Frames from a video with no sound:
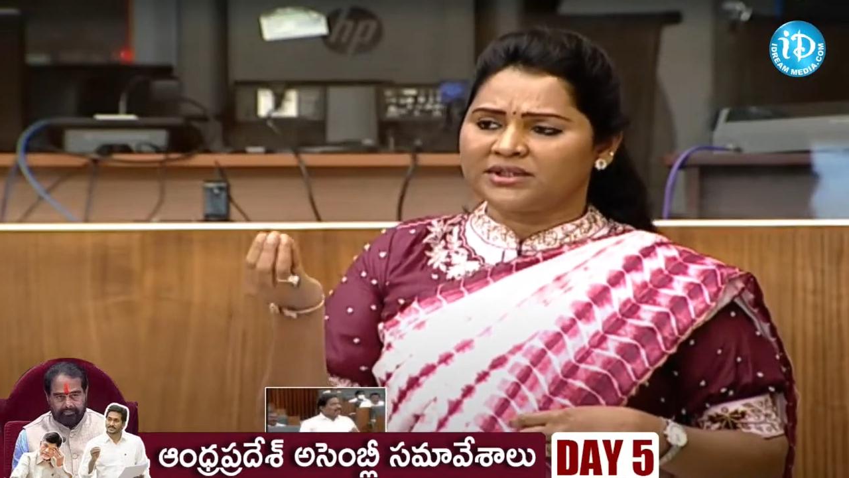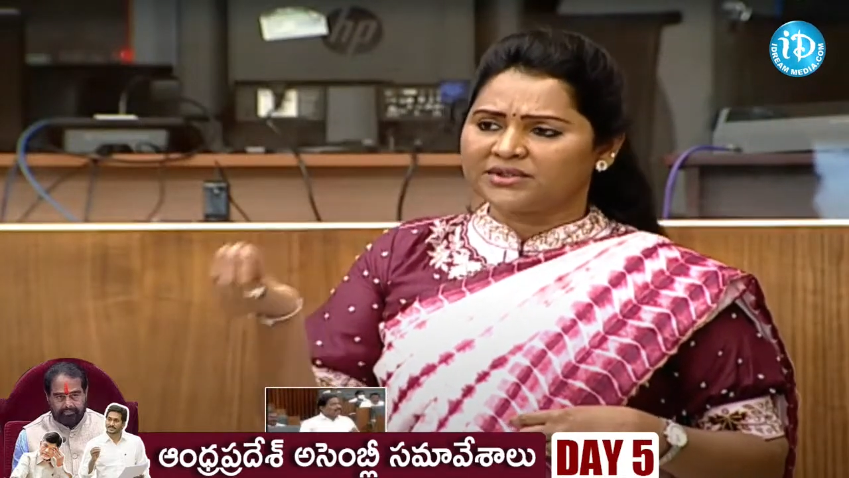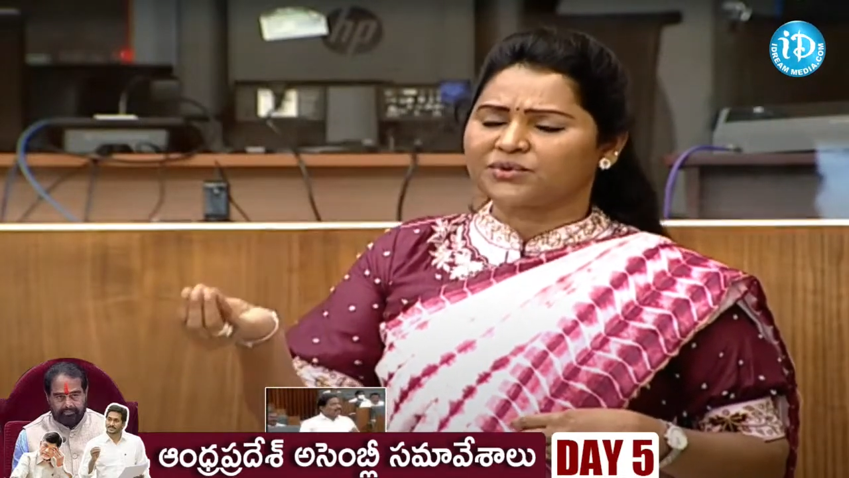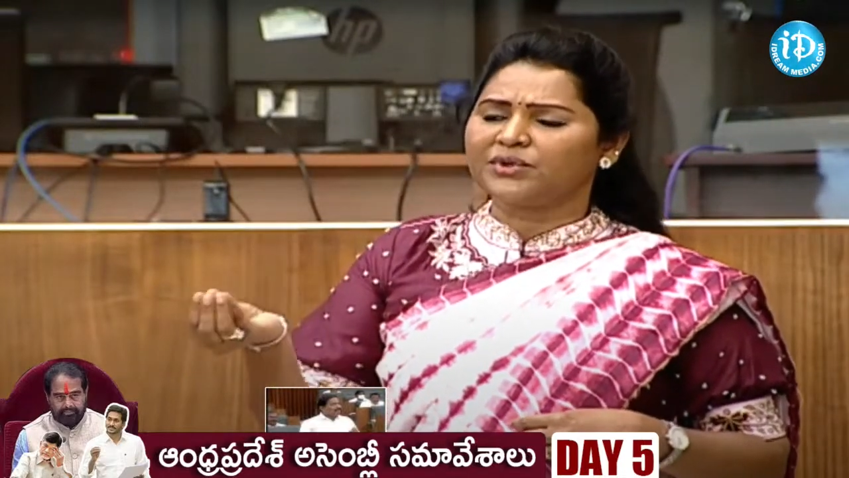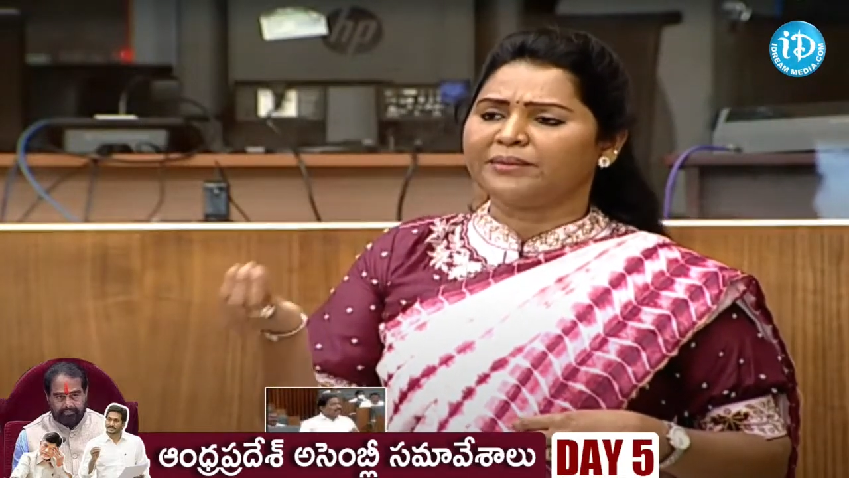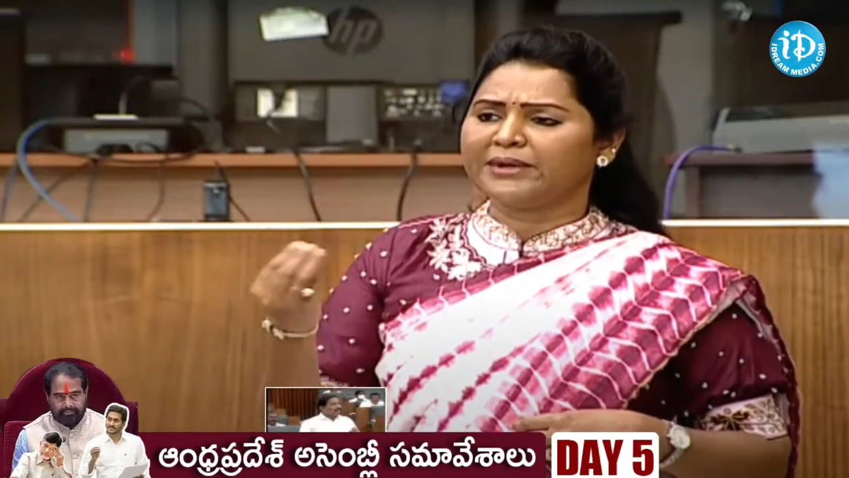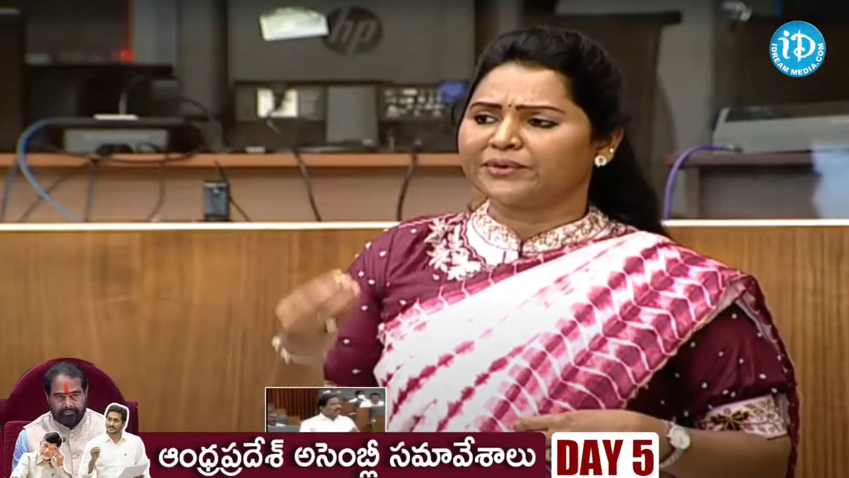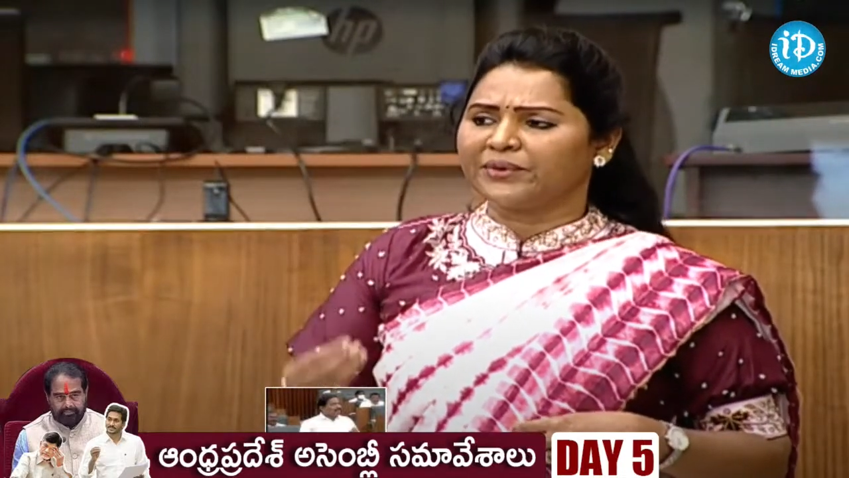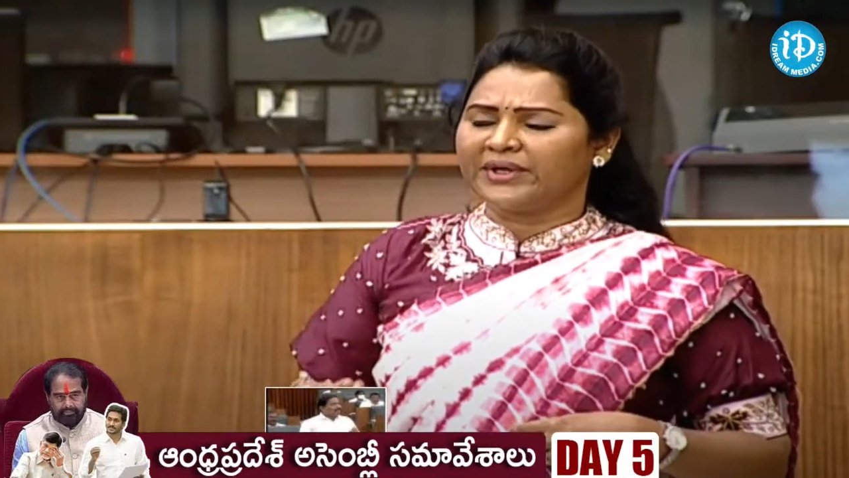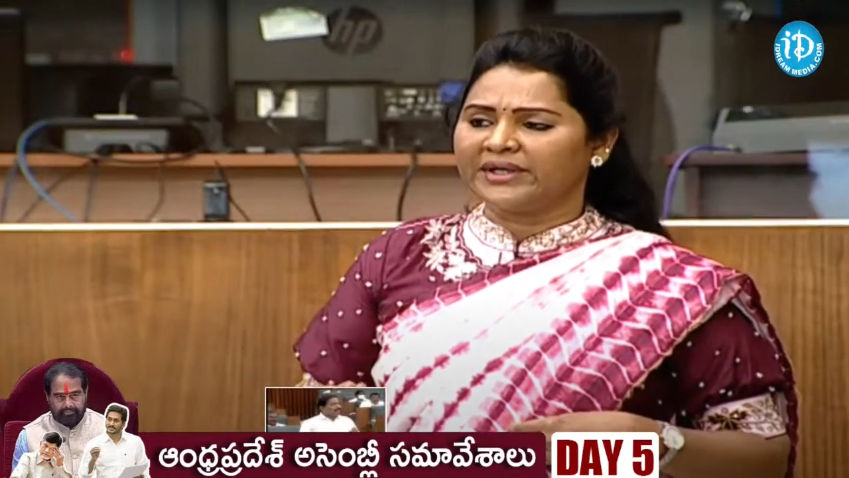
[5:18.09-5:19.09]
తీసుకున్నామే
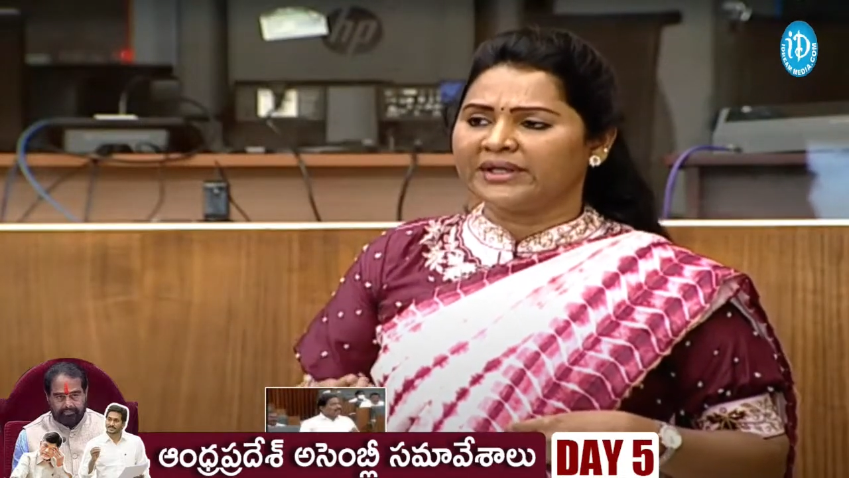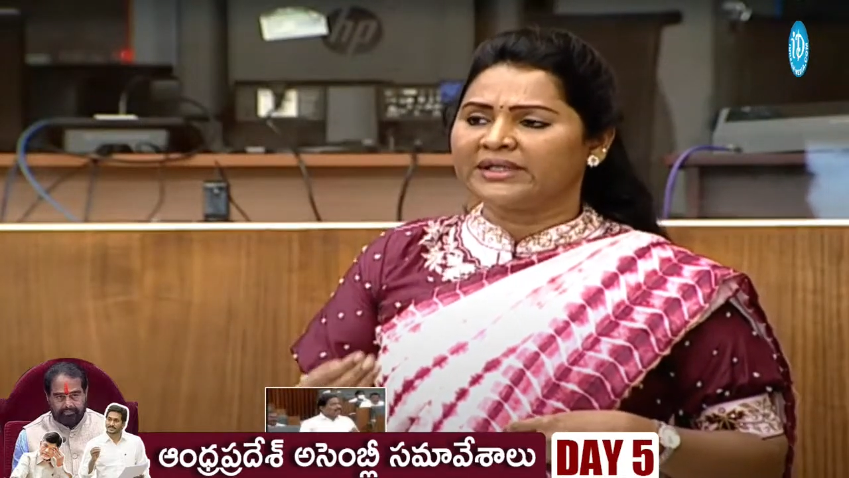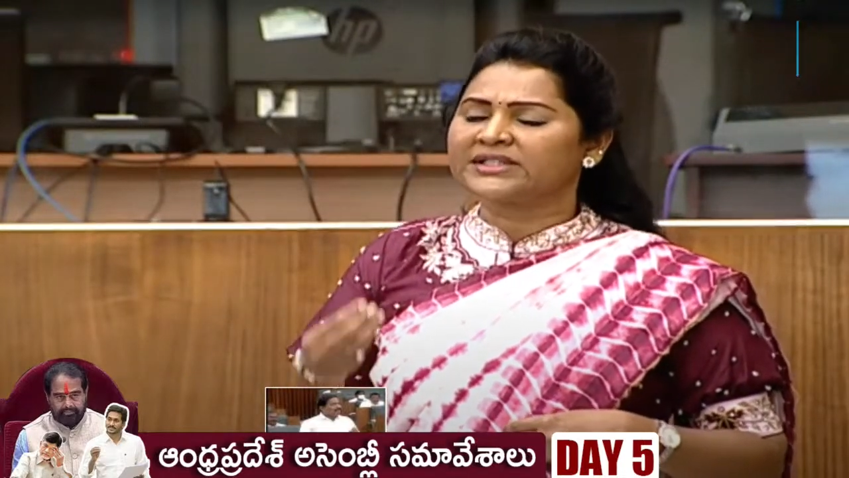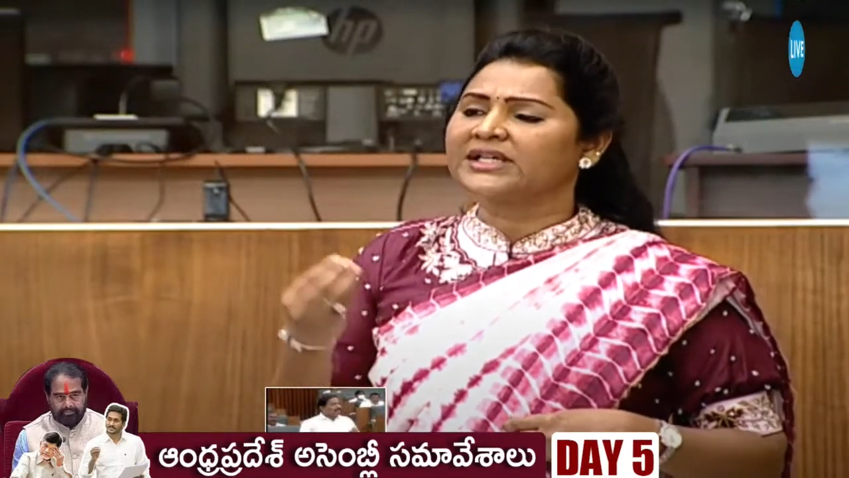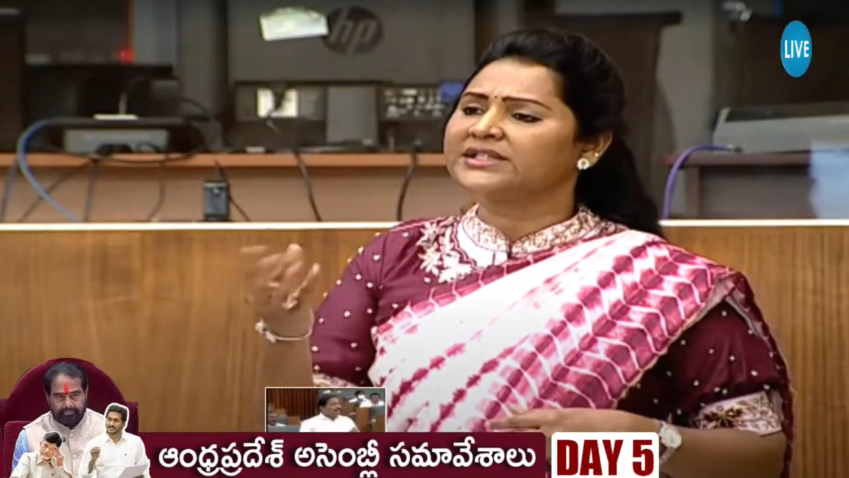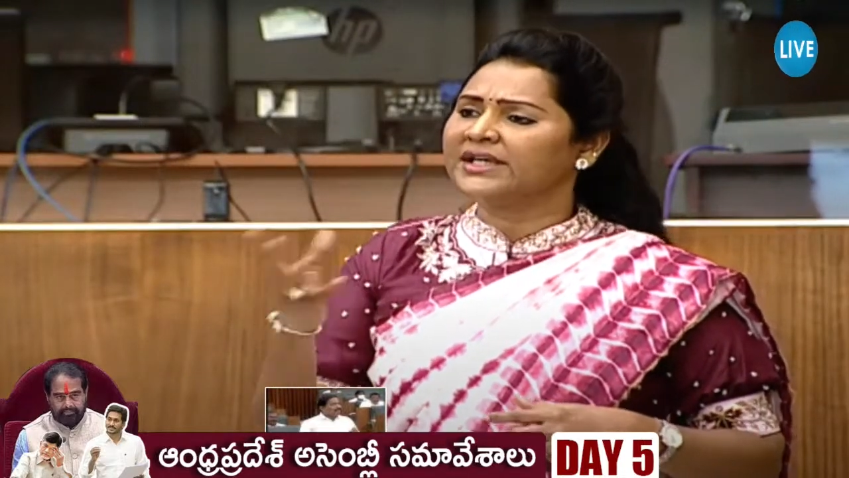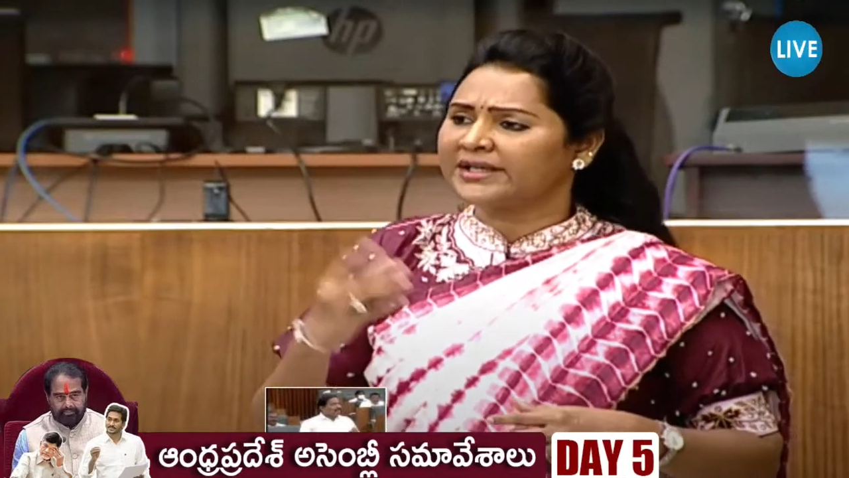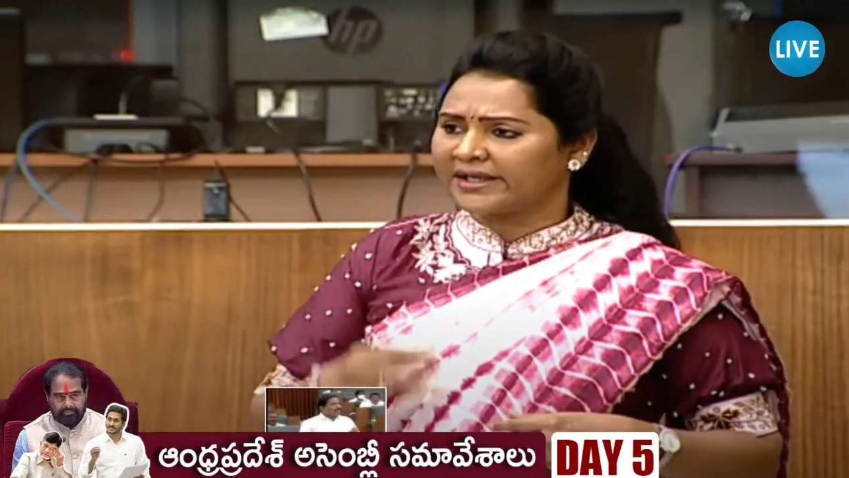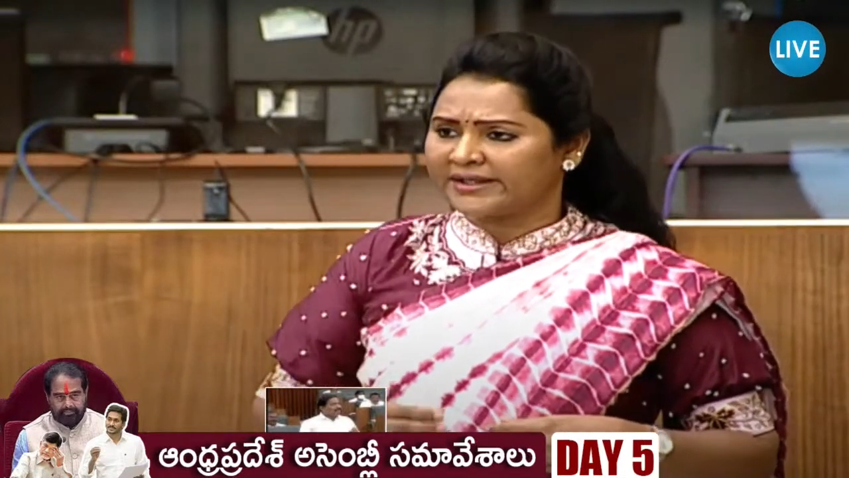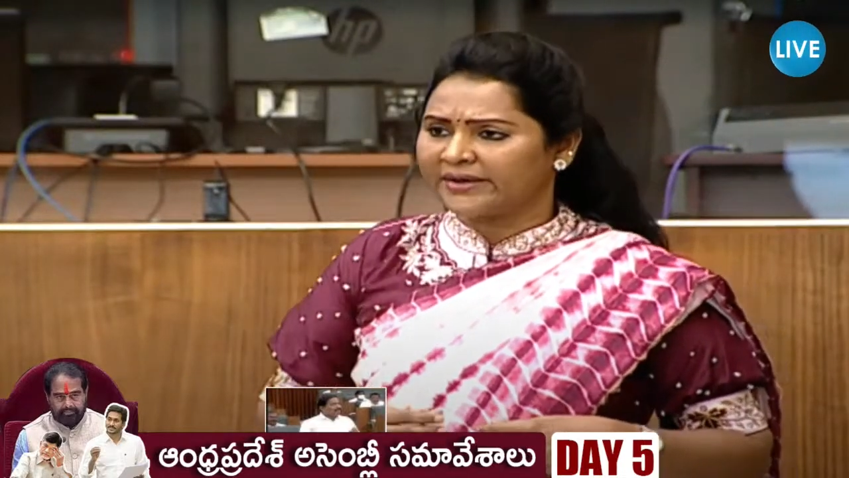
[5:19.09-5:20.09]
అనుకోండి
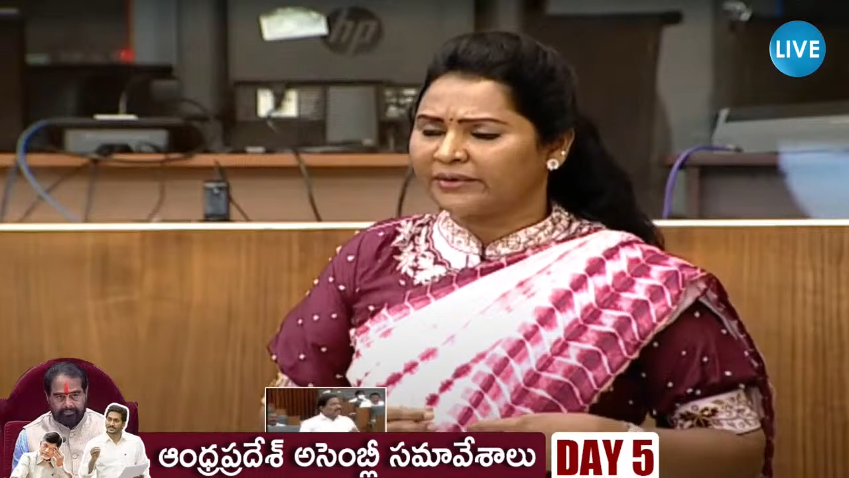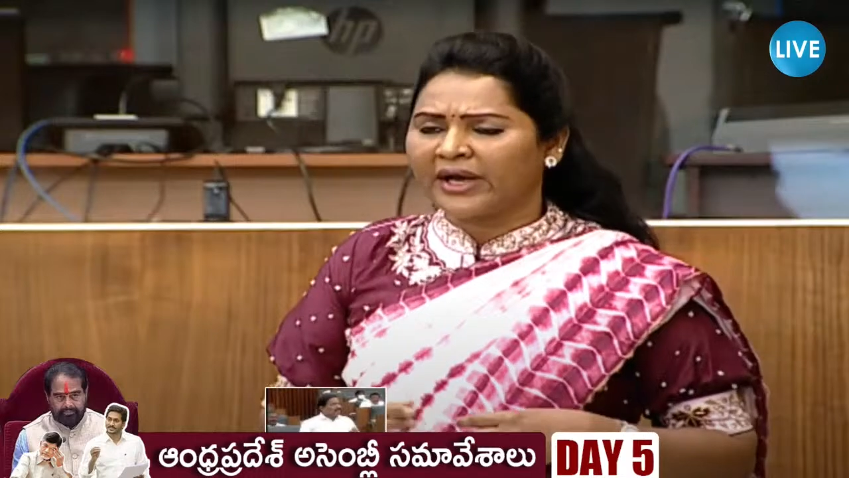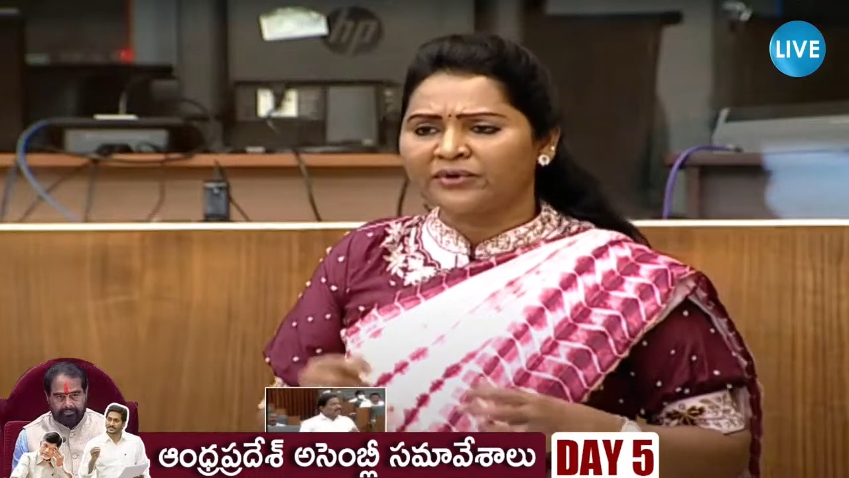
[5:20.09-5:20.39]
షాజహాన్ కట్టాడు